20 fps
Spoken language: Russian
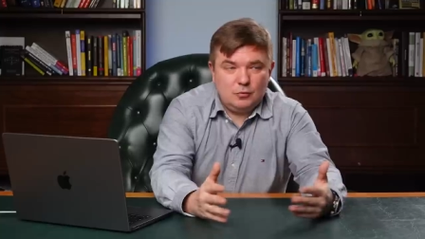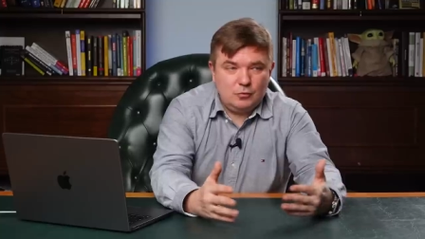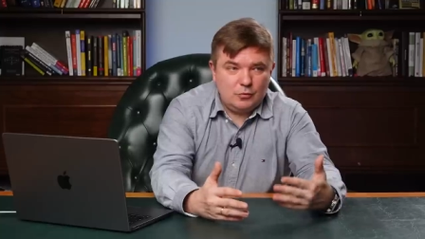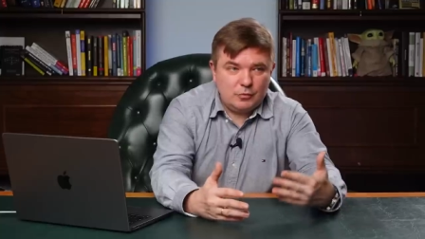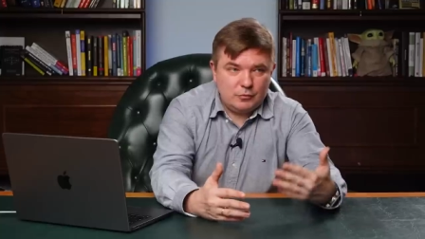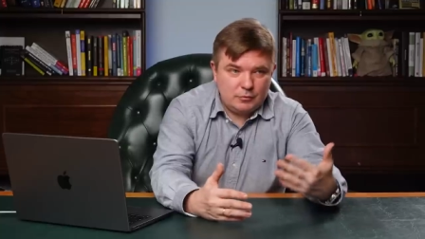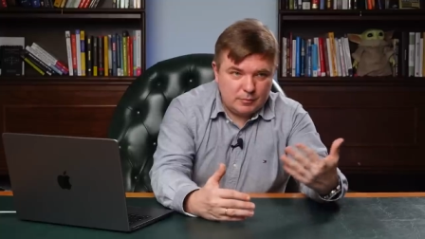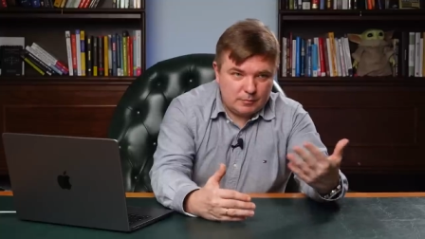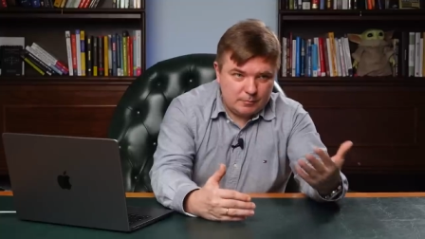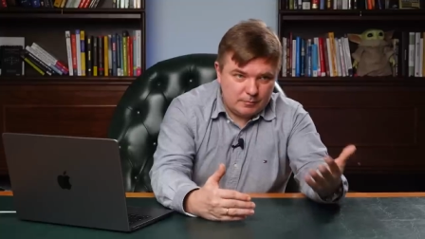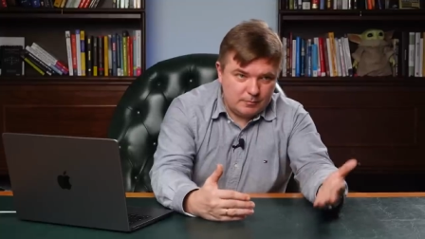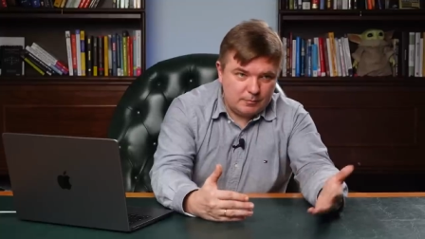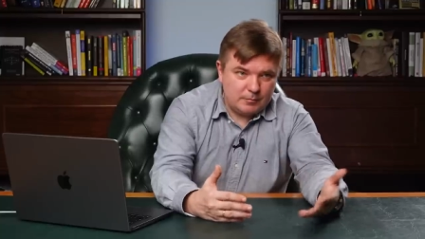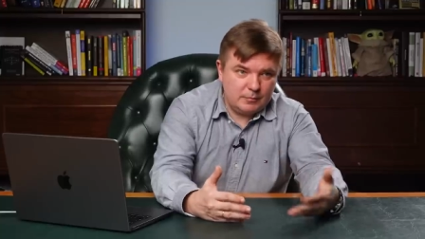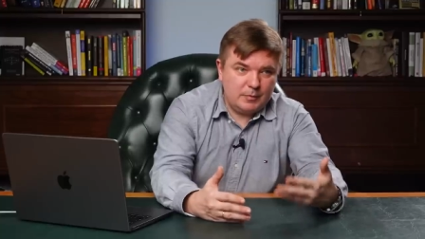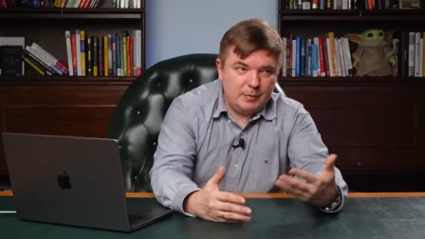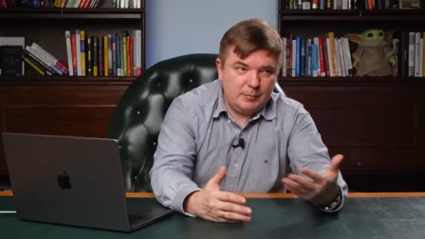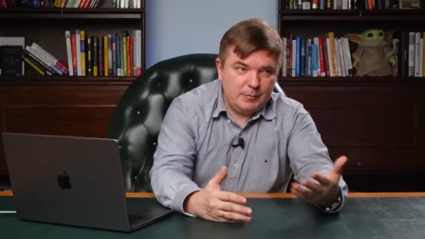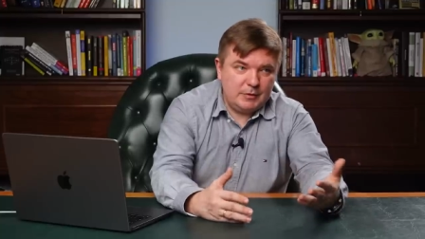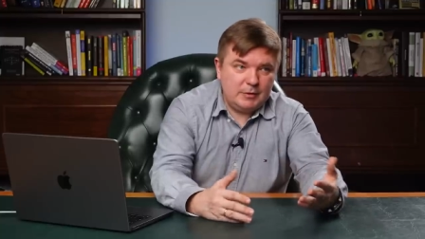Ну, то есть вот
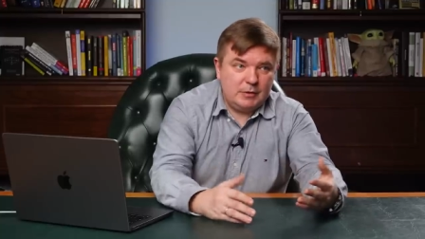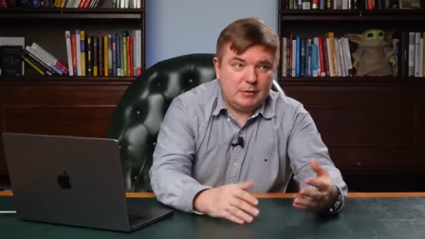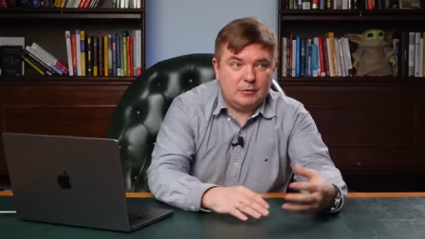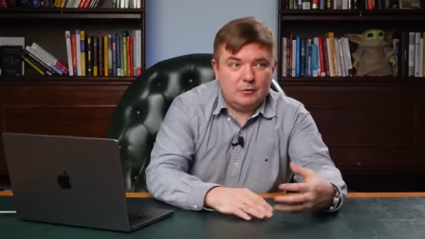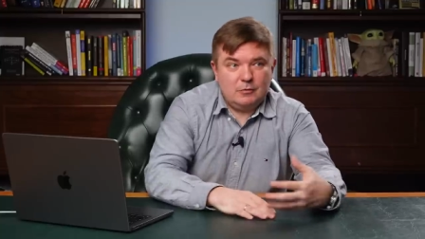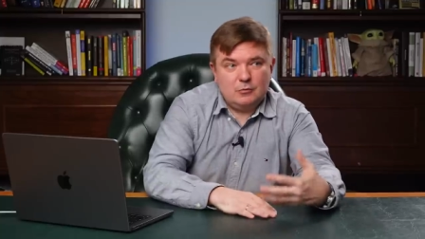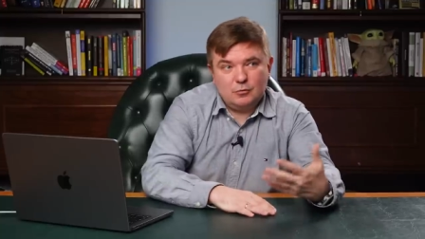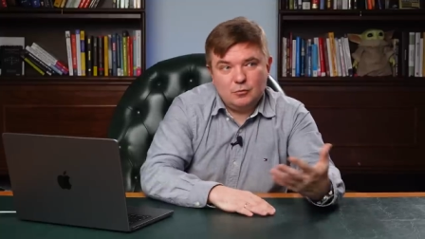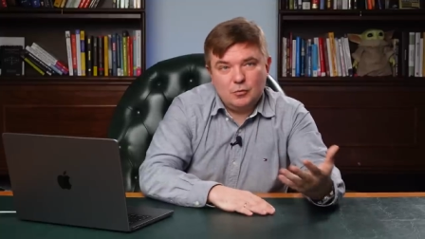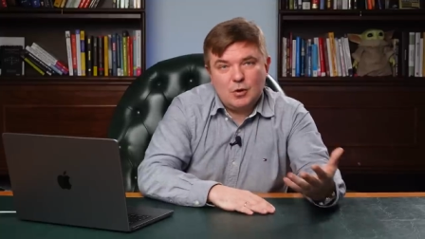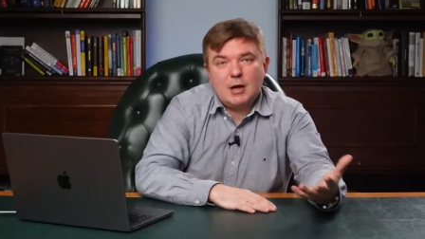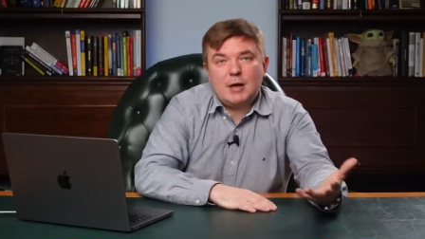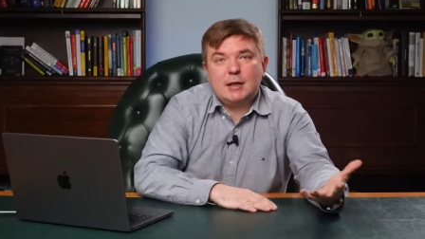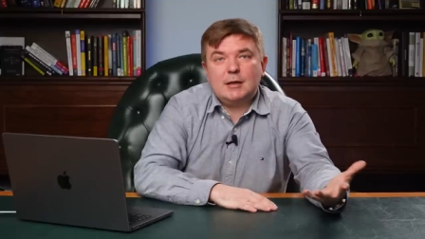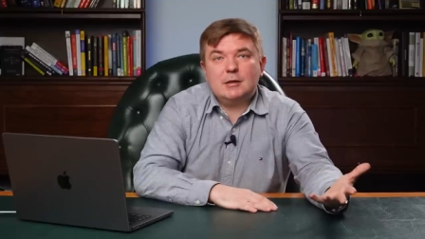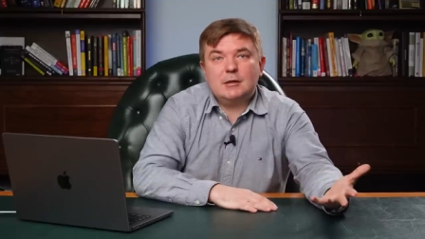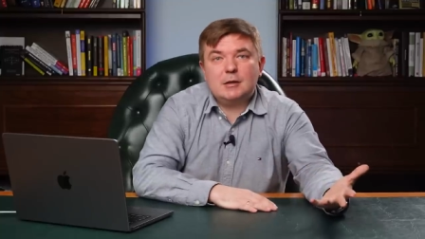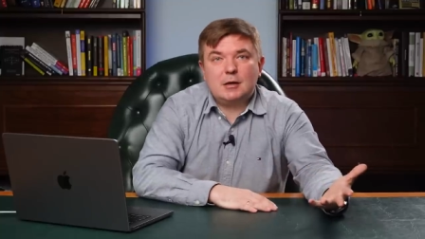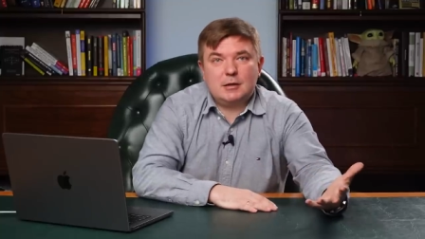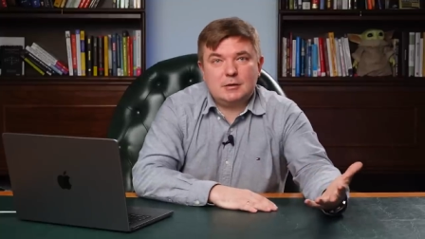непосредственно говорю, ну как
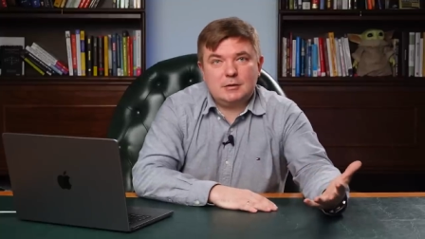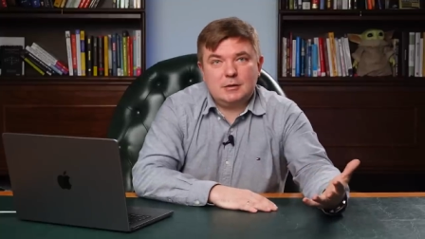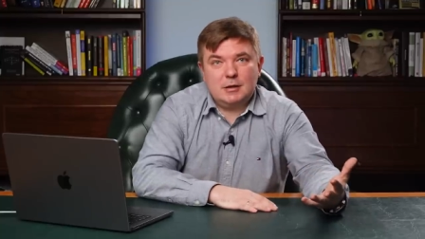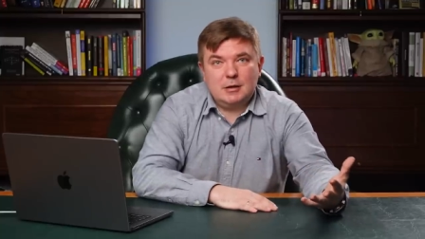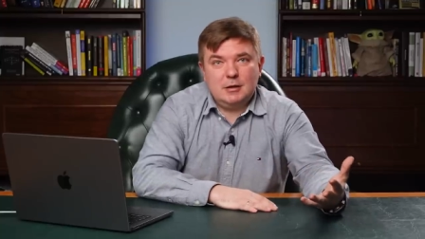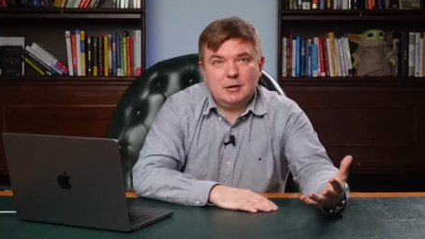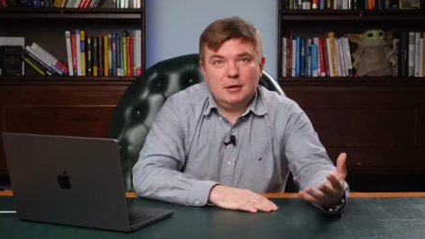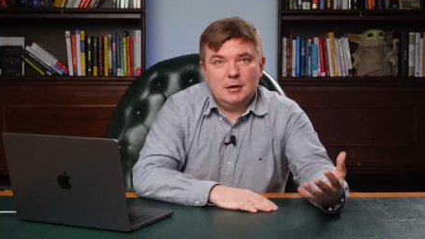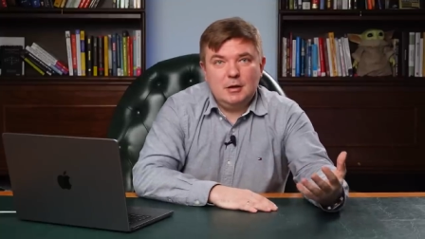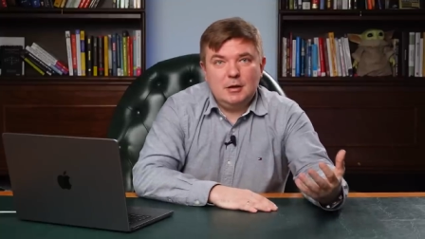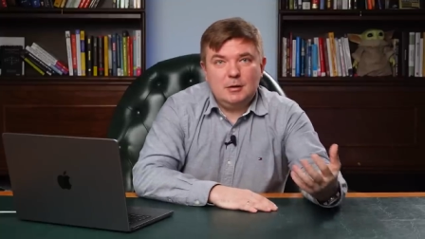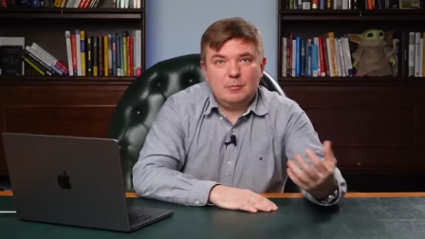один раз, да,